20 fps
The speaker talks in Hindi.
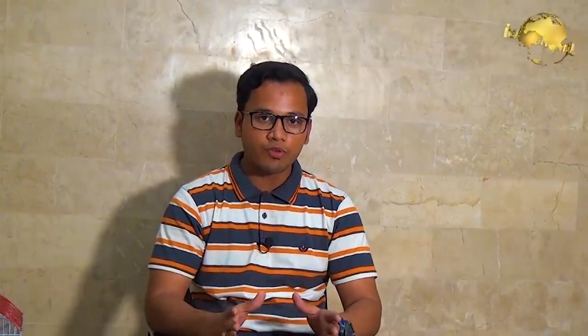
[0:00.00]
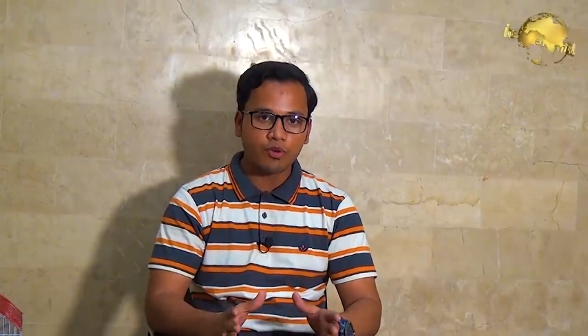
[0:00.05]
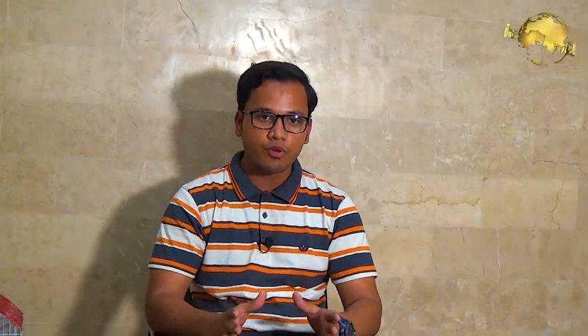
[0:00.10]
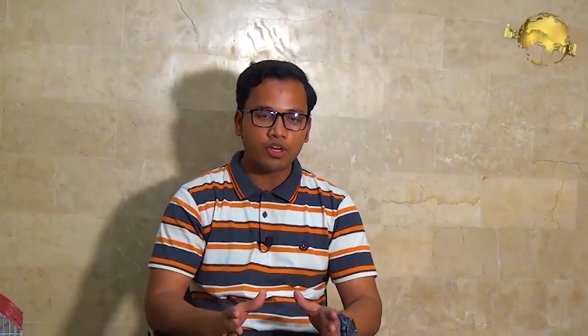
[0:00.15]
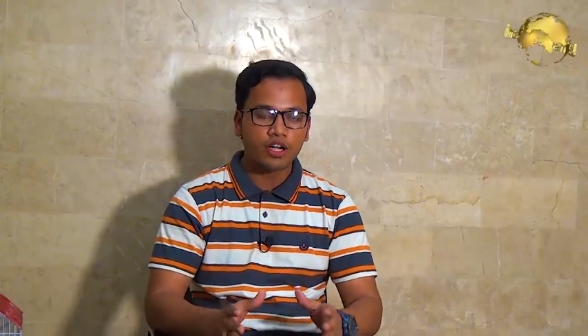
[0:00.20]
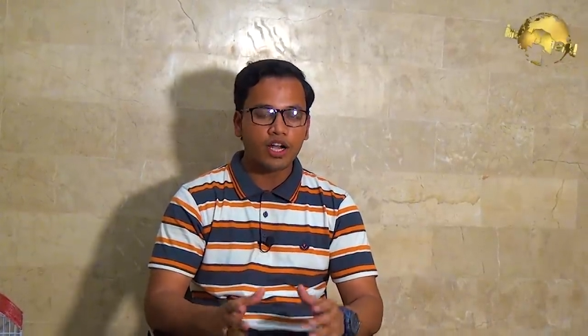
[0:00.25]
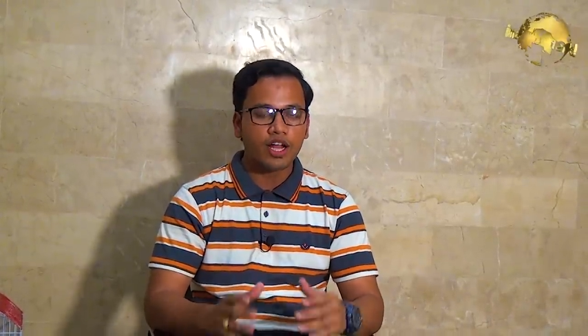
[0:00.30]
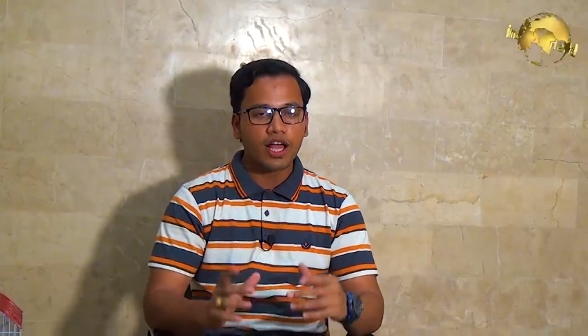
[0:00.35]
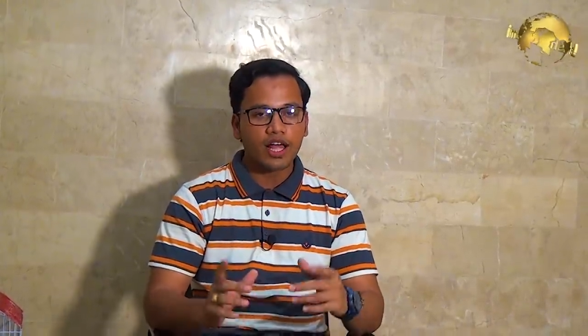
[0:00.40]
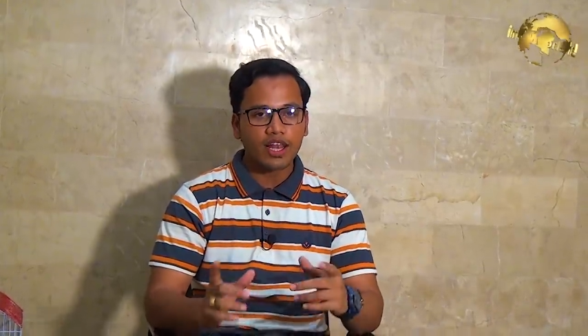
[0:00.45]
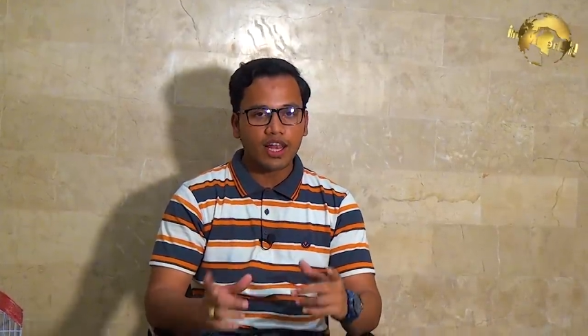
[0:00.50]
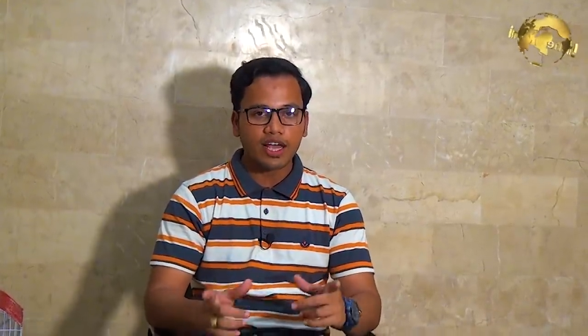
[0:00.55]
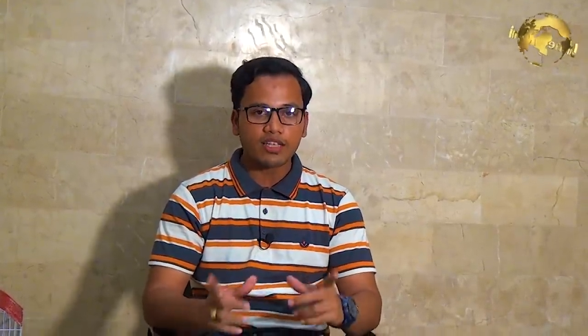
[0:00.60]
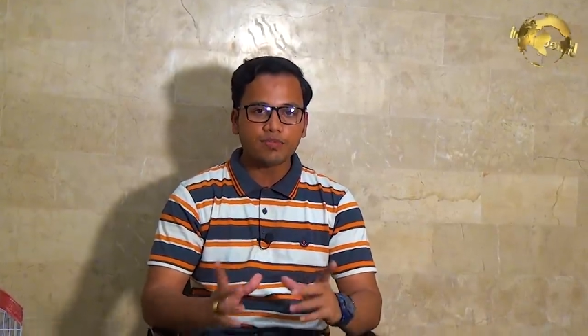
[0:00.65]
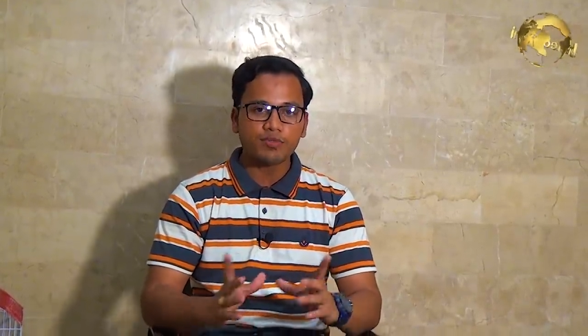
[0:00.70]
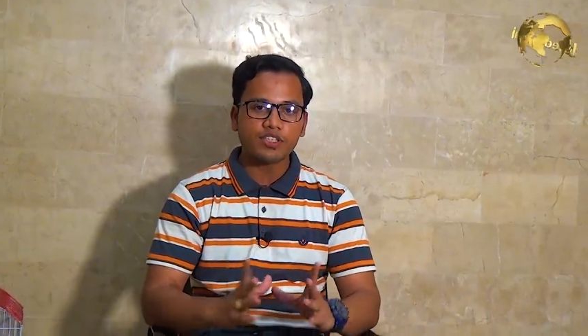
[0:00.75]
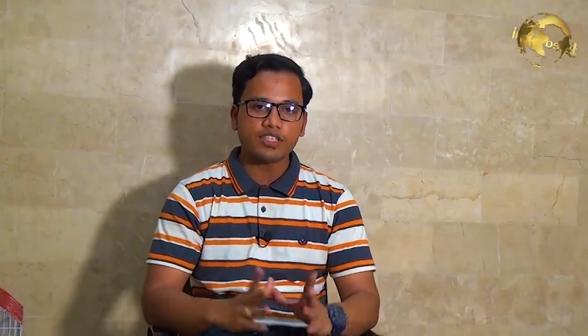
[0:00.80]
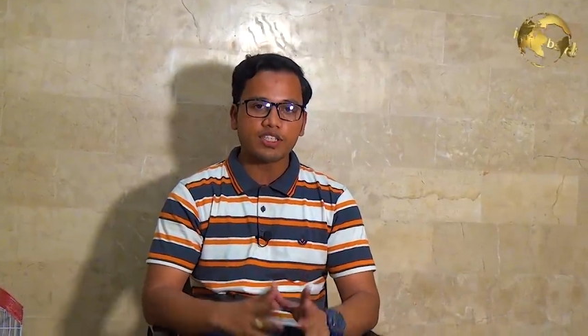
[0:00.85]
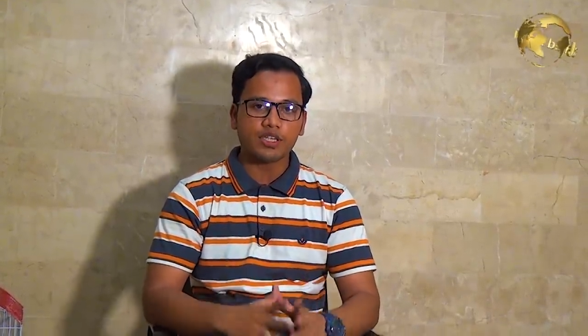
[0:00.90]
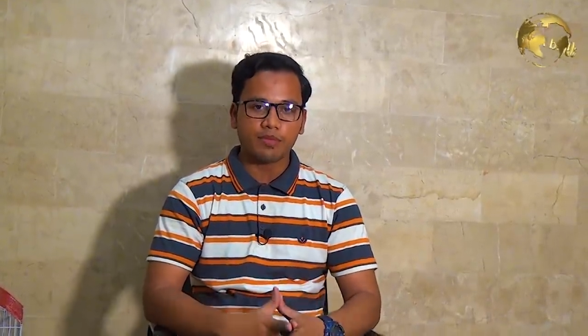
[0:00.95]
फ्रूट
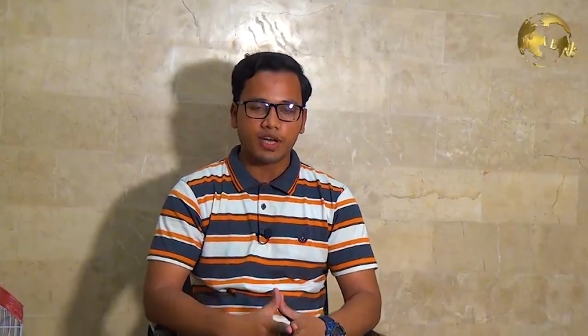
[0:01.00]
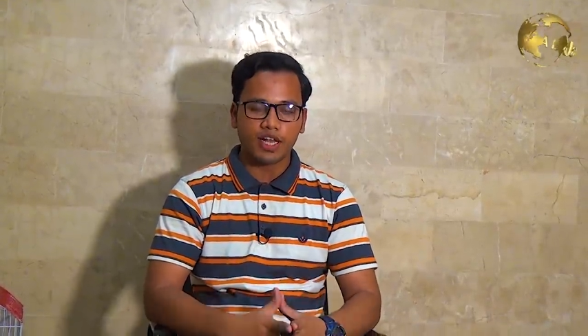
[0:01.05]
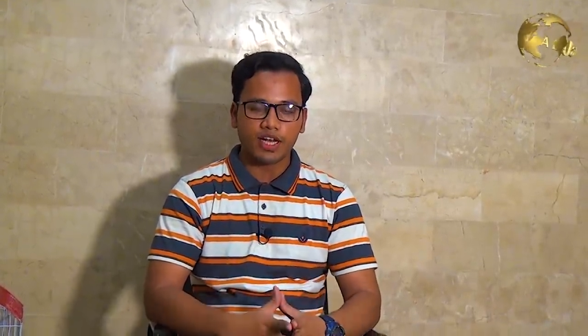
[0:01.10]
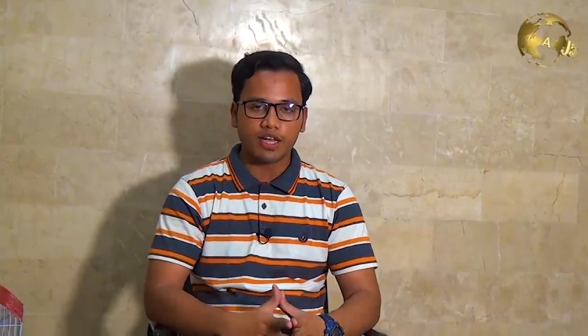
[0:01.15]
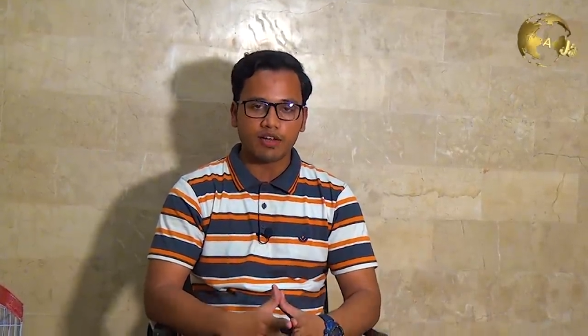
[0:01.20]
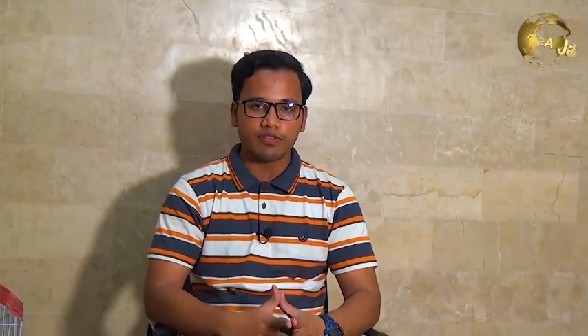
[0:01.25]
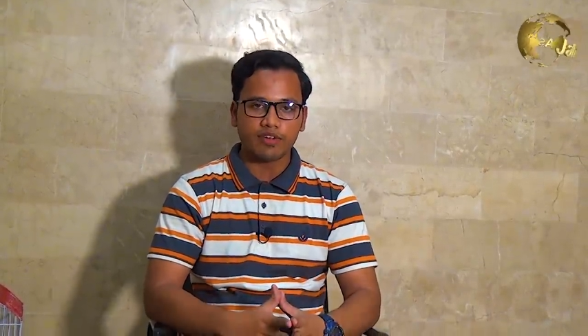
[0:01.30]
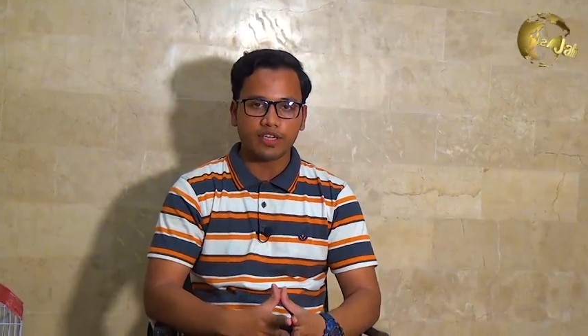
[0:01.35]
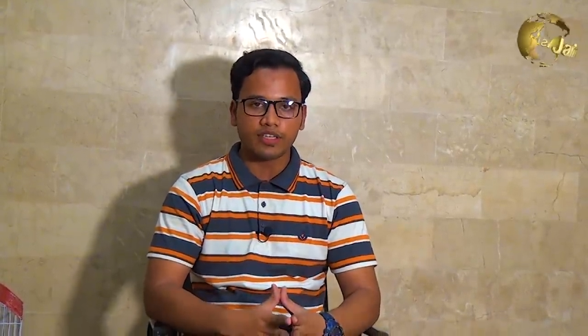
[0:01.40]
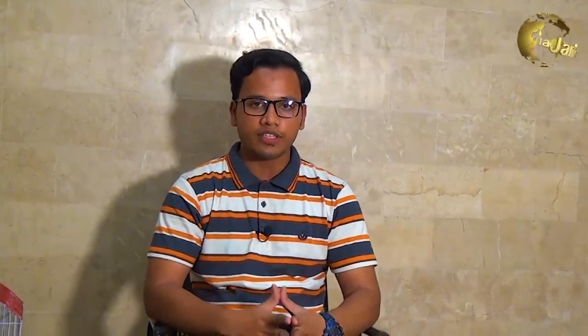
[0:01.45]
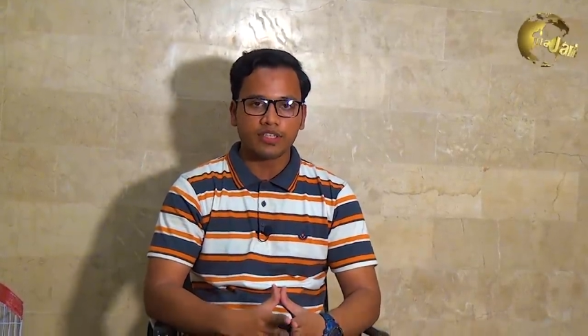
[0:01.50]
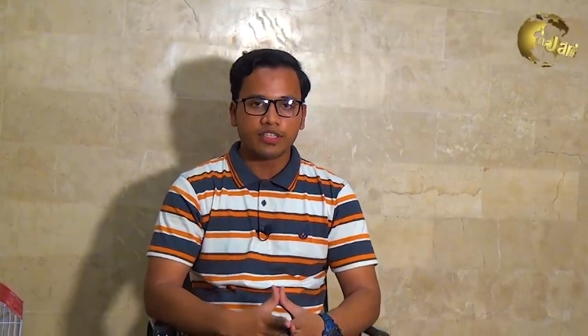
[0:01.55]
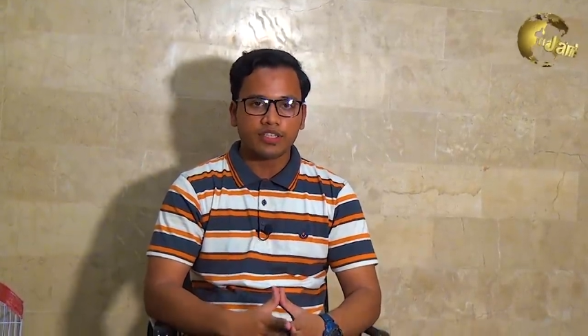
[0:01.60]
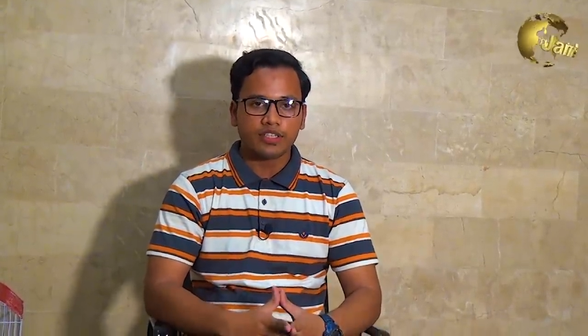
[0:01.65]
में इस्तेमाल करवाएं